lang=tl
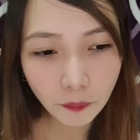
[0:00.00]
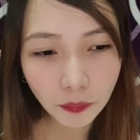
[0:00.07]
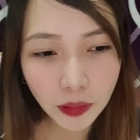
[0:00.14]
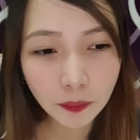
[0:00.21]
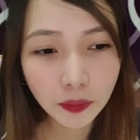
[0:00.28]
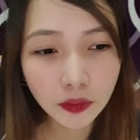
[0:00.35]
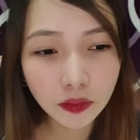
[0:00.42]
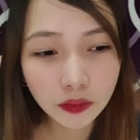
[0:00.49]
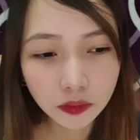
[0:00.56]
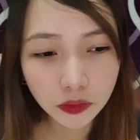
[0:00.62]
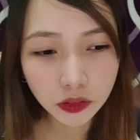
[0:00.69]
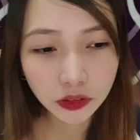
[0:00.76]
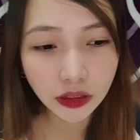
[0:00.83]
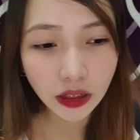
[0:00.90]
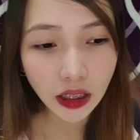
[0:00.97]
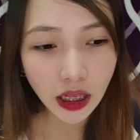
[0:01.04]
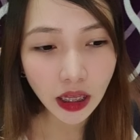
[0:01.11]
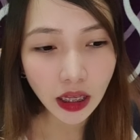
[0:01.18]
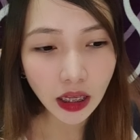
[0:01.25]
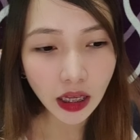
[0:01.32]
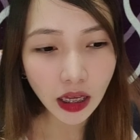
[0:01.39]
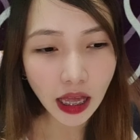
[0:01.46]
people would
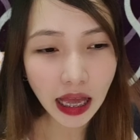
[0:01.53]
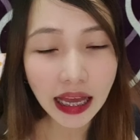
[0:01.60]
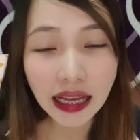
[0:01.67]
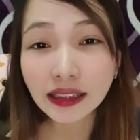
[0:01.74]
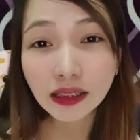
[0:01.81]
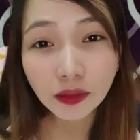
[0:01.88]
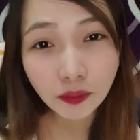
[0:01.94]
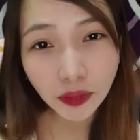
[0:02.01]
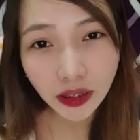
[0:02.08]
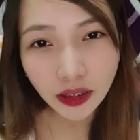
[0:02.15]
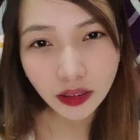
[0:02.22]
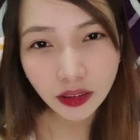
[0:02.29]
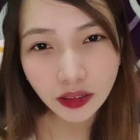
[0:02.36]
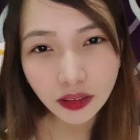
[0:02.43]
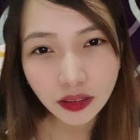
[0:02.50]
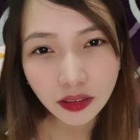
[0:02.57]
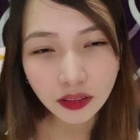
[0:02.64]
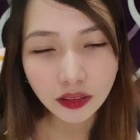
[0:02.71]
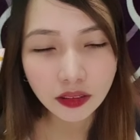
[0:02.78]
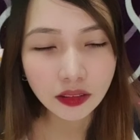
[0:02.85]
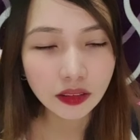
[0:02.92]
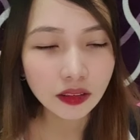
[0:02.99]
ask me,
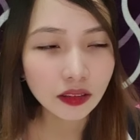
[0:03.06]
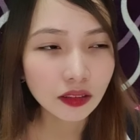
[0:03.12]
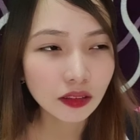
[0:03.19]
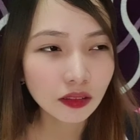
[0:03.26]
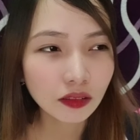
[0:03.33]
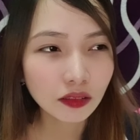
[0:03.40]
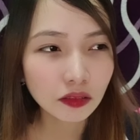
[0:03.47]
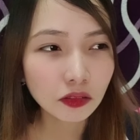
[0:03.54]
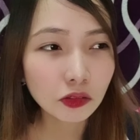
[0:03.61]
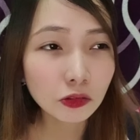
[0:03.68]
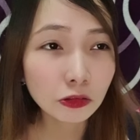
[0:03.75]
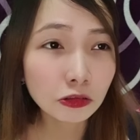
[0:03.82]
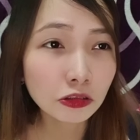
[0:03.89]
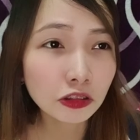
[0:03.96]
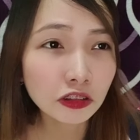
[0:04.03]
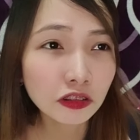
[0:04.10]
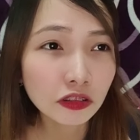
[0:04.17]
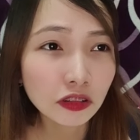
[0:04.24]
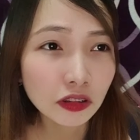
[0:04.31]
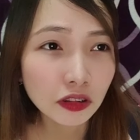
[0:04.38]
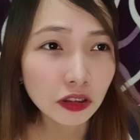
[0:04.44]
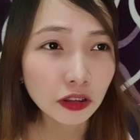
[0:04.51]
Uy,
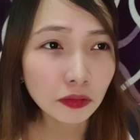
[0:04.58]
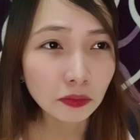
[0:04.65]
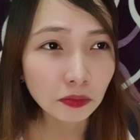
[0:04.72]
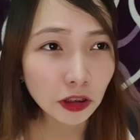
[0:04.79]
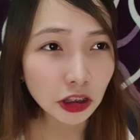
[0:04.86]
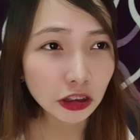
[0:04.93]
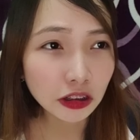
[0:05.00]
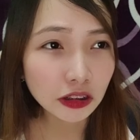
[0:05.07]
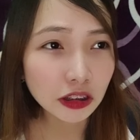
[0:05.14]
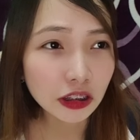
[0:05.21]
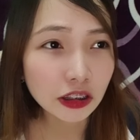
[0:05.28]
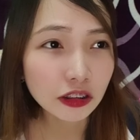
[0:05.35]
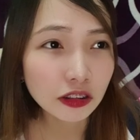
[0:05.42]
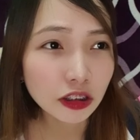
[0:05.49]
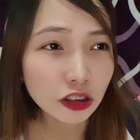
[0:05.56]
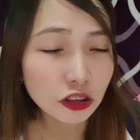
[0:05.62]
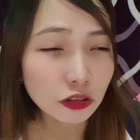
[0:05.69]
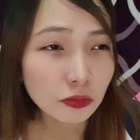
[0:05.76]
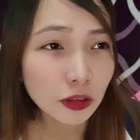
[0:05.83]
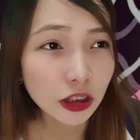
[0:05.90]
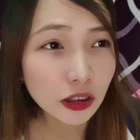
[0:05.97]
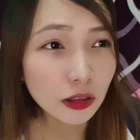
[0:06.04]
bakit ka hindi
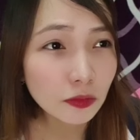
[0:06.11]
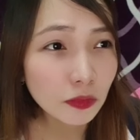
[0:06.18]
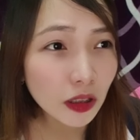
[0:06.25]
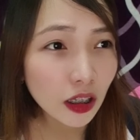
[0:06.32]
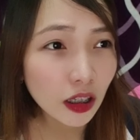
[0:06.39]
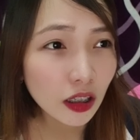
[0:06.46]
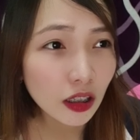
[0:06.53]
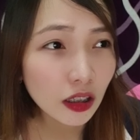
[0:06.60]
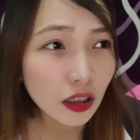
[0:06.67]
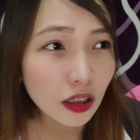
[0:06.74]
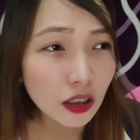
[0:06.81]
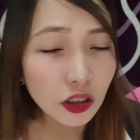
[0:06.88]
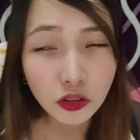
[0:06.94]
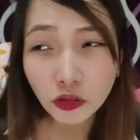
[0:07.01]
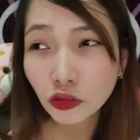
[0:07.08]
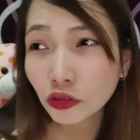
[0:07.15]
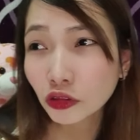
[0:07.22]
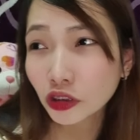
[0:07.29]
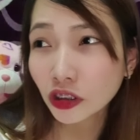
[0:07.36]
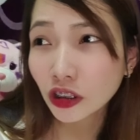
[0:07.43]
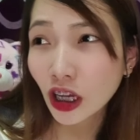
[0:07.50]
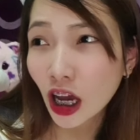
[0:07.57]
tumataba?
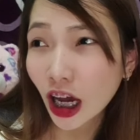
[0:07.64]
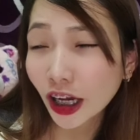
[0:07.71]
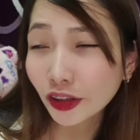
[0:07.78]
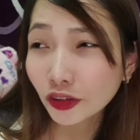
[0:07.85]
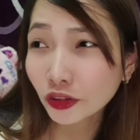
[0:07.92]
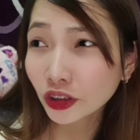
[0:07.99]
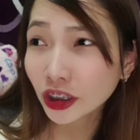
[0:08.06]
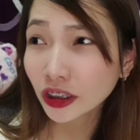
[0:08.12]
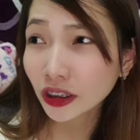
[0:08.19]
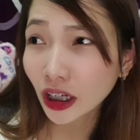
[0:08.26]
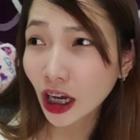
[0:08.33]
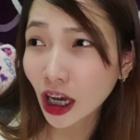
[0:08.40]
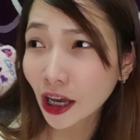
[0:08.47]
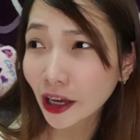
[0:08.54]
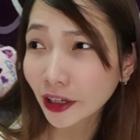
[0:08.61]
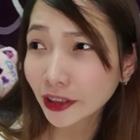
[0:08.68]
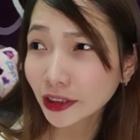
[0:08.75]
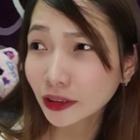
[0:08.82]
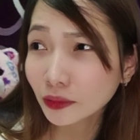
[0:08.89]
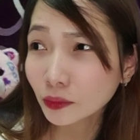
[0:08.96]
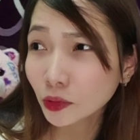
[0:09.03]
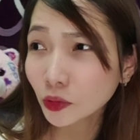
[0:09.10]
Uy, anong
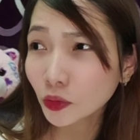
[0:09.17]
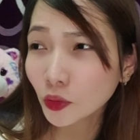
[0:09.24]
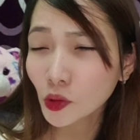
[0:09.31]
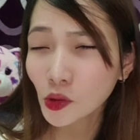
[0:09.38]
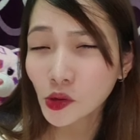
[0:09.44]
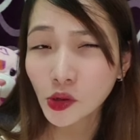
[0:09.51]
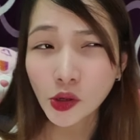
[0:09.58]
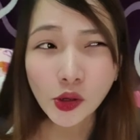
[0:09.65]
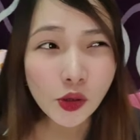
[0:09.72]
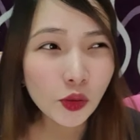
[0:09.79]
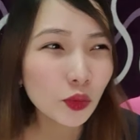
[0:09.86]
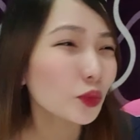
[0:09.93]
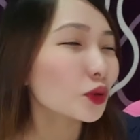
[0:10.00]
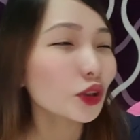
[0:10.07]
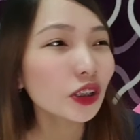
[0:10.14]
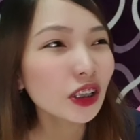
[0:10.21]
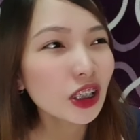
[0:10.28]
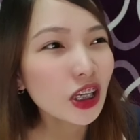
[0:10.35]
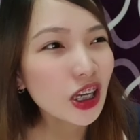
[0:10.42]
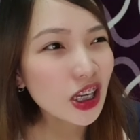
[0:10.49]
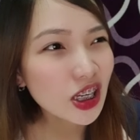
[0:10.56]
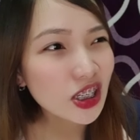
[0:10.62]
kinakain mo? Uy,
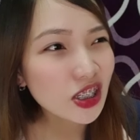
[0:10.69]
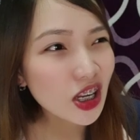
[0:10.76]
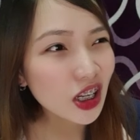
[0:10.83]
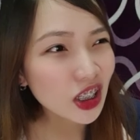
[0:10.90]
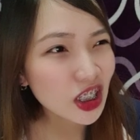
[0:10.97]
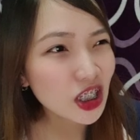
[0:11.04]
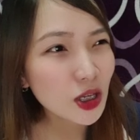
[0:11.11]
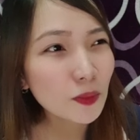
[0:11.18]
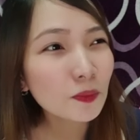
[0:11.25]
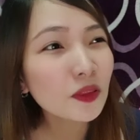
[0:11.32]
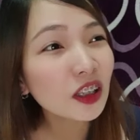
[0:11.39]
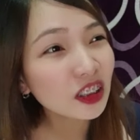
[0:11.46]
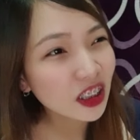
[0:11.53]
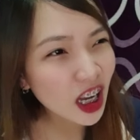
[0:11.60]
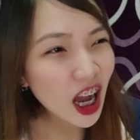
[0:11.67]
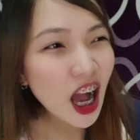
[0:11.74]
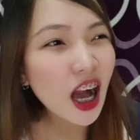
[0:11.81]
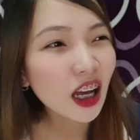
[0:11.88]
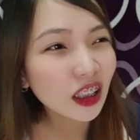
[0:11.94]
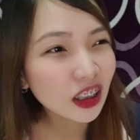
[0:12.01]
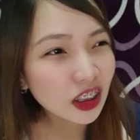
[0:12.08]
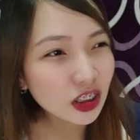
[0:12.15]
isang ihip lang ng
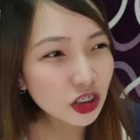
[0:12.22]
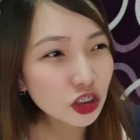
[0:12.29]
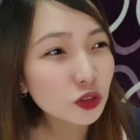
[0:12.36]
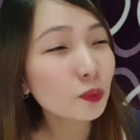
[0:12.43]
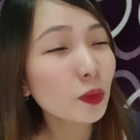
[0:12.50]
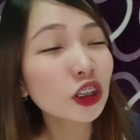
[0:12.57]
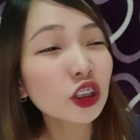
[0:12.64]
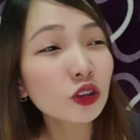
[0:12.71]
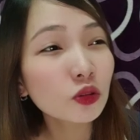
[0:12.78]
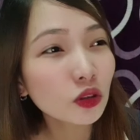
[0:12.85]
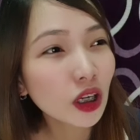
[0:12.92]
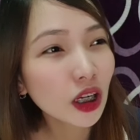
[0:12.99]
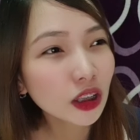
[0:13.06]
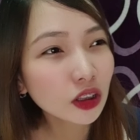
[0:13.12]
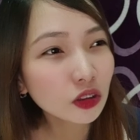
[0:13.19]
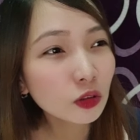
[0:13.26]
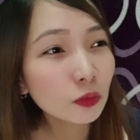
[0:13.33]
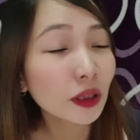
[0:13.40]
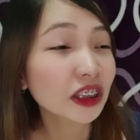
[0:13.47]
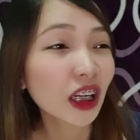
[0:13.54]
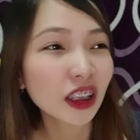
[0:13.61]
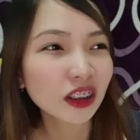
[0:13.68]
hangin, panigurado
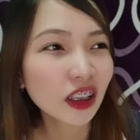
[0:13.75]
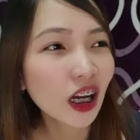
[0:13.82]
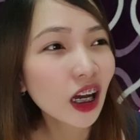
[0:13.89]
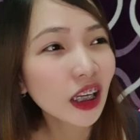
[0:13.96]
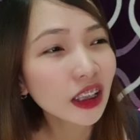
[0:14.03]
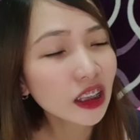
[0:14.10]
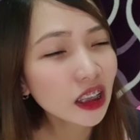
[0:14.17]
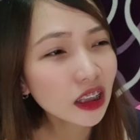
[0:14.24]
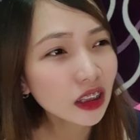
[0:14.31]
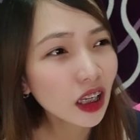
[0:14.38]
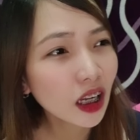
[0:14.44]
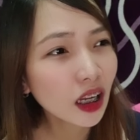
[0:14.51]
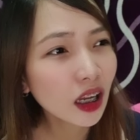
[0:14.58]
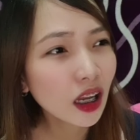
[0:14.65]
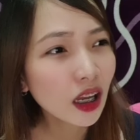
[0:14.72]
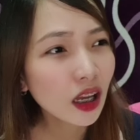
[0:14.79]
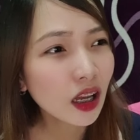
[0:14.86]
matatangay ka na.